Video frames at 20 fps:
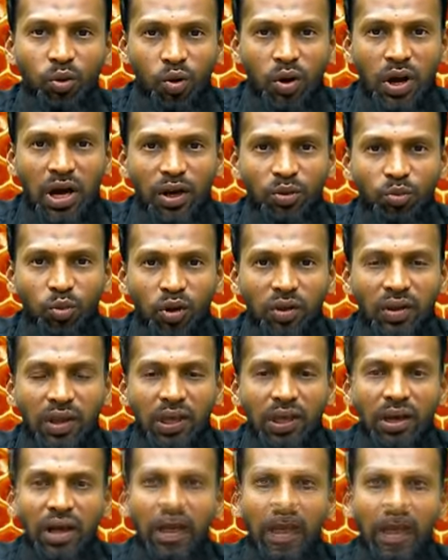உட்காரும்
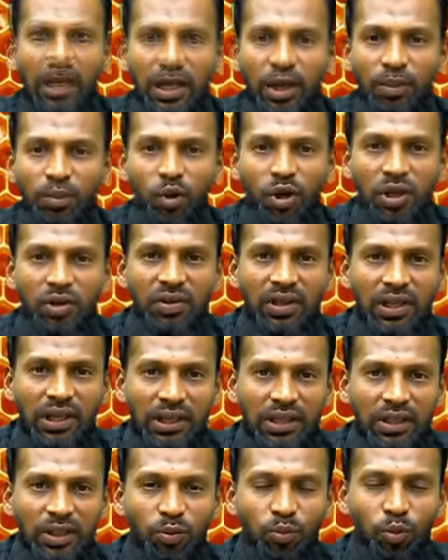பொழுது அந்த பொடி வந்து
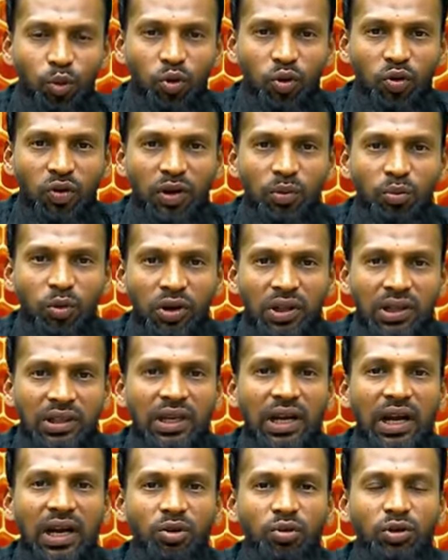இந்த பூக்கு வரும்பொழுது
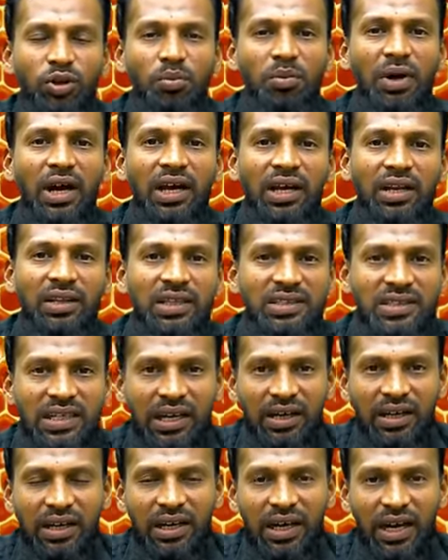இதனால் வந்து மகரந்த
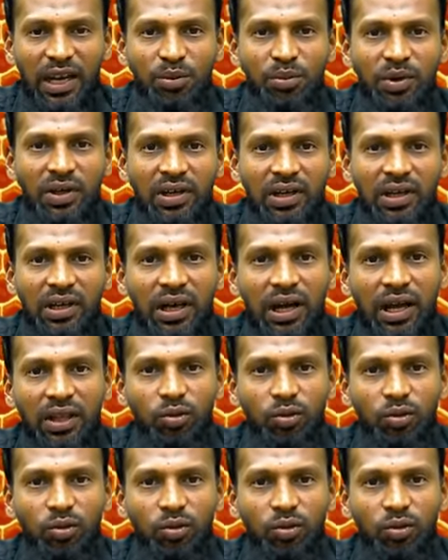சேர்க்கை நடைபெற்று